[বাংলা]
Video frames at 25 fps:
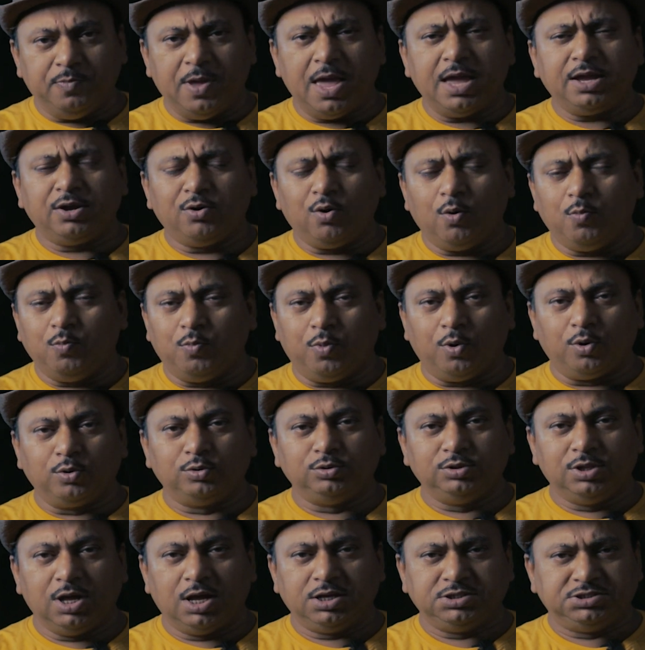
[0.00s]
ব্যাঙ্ক অফ
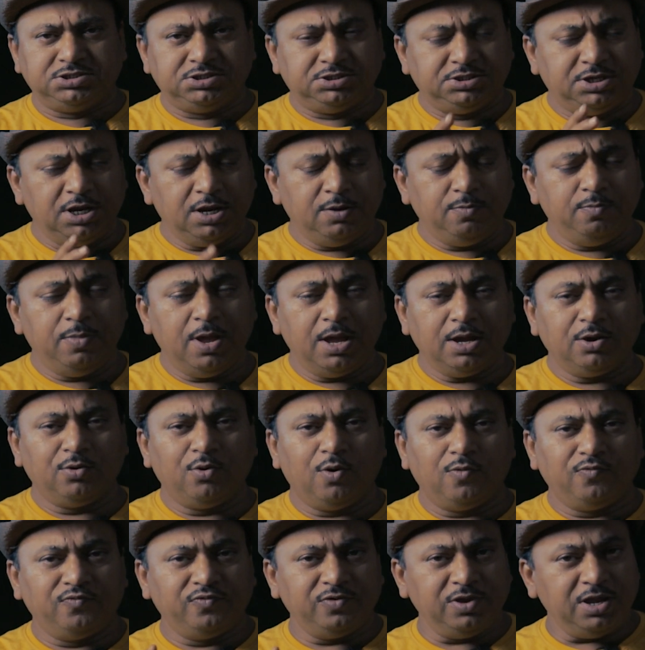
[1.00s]
বরোদা স্টেট ব্যাঙ্ক
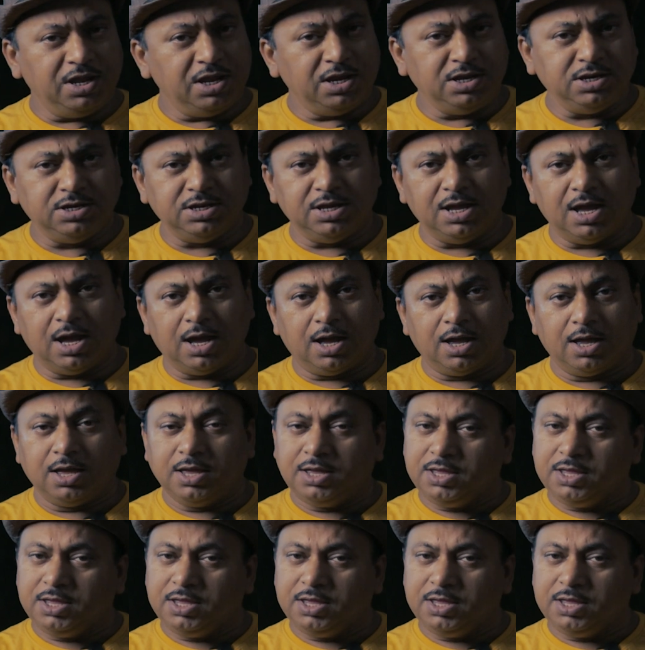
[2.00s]
অফ ইন্ডিয়া